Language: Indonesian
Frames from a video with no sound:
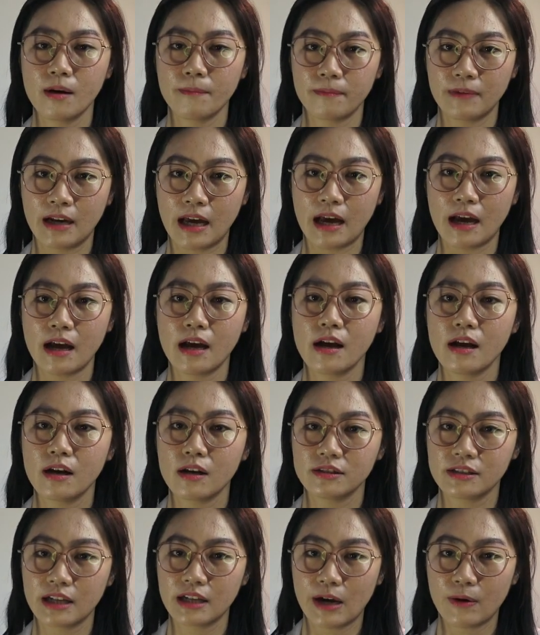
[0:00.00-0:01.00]
Nah,
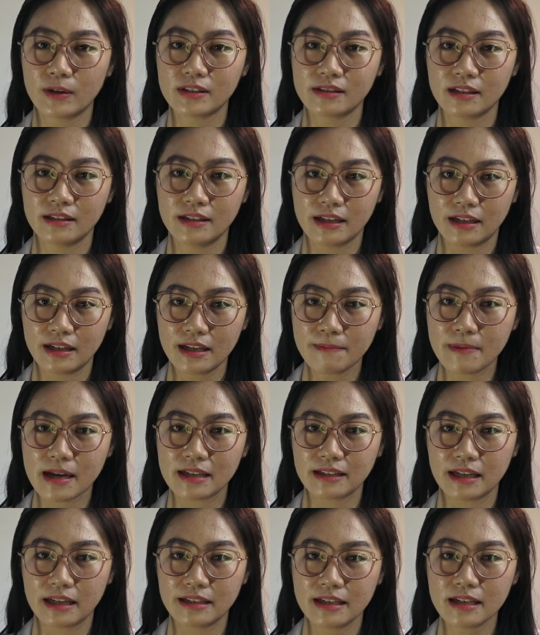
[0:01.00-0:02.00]
jerawat sendiri
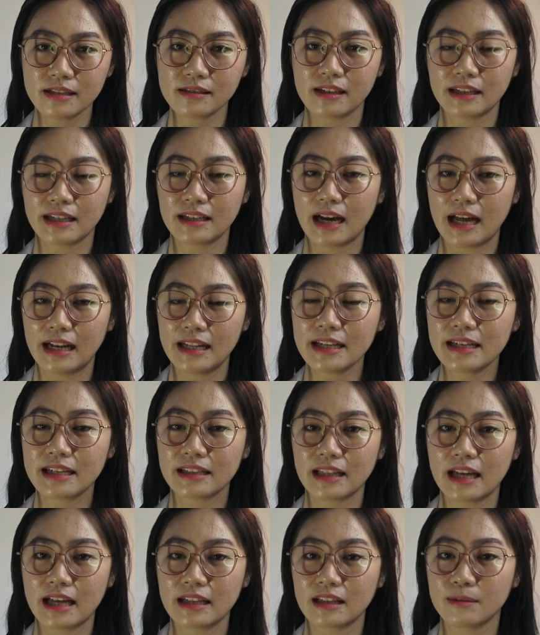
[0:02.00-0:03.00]
biasanya seringkali
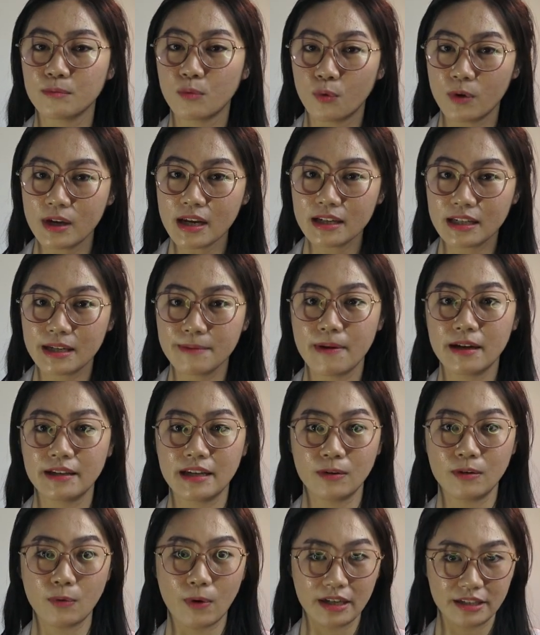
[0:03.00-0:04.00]
kita temui di
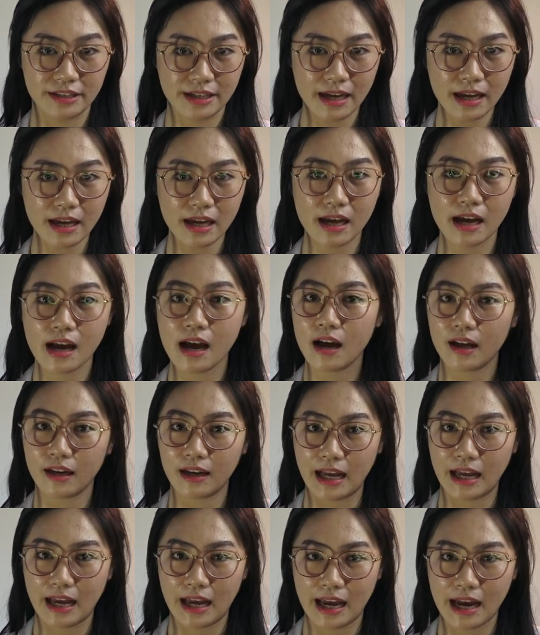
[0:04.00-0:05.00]
bagian wajah,
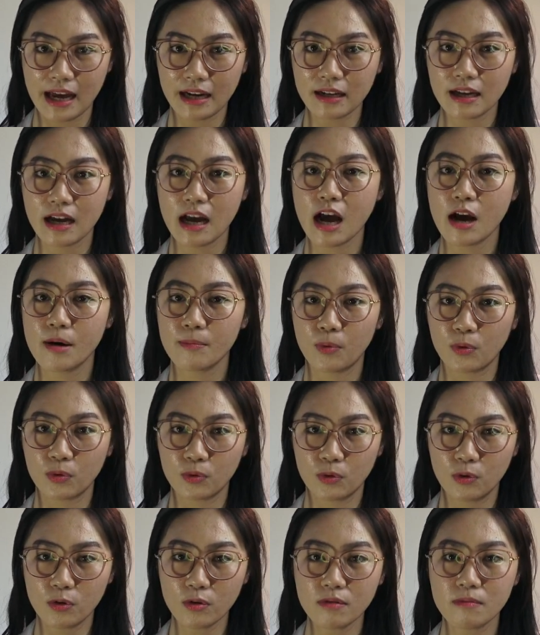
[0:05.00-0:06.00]
leher,
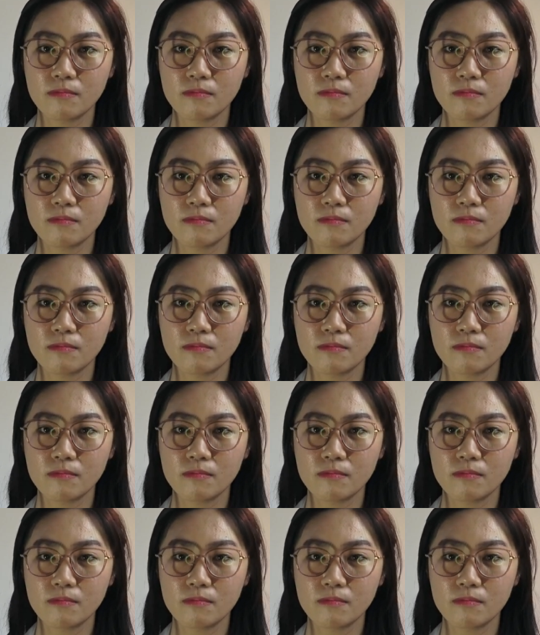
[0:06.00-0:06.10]
punggung,